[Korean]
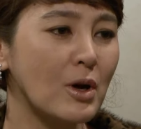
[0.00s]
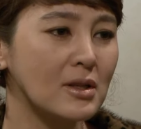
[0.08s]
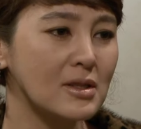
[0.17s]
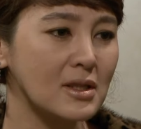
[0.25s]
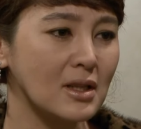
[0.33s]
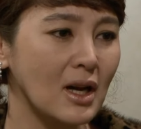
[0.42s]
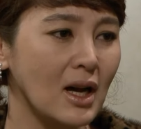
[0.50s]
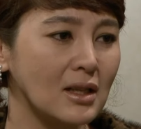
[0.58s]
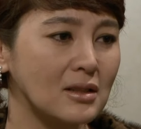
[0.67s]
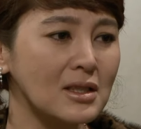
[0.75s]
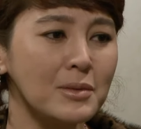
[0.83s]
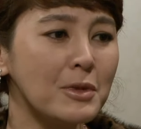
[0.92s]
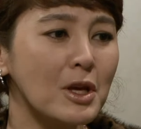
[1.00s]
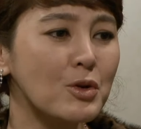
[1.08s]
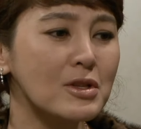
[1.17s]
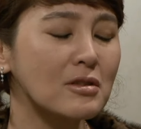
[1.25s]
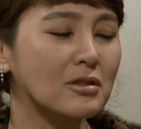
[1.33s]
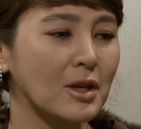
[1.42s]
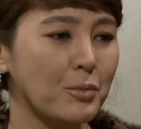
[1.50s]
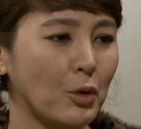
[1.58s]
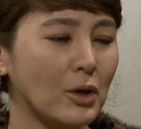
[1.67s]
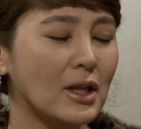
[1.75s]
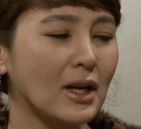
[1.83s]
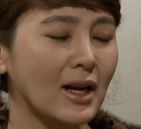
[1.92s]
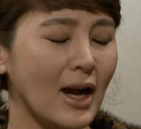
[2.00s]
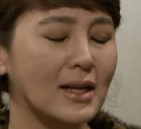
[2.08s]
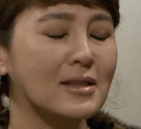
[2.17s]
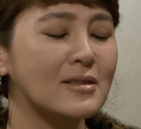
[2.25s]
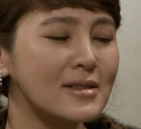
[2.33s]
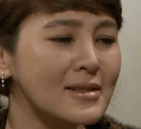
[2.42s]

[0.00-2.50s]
않은 시간 침대 위에서 그렇게 보내다가 가기는